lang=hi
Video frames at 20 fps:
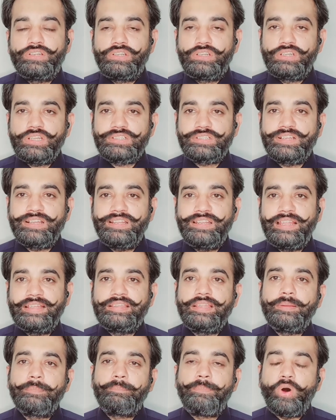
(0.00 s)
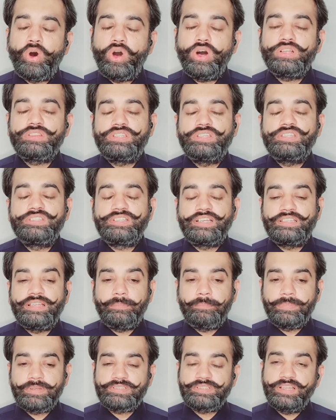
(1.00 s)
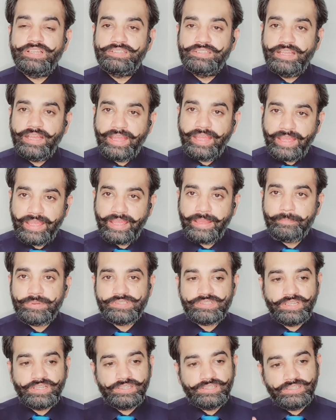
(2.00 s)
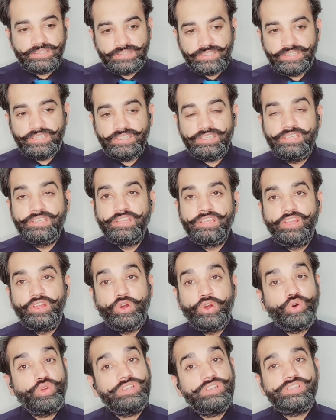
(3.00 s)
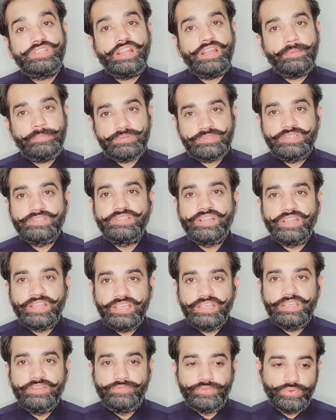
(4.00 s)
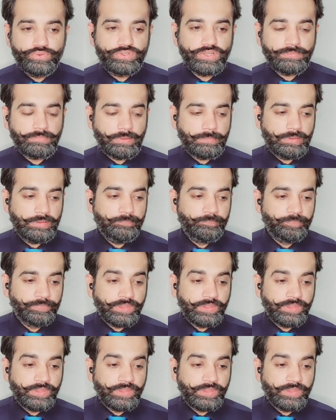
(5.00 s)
टस्कन लेदर बहुत ही ज़्यादा पसंद है पसंद थी और इनशाला पसंद रहेगी फ्यूचर में भी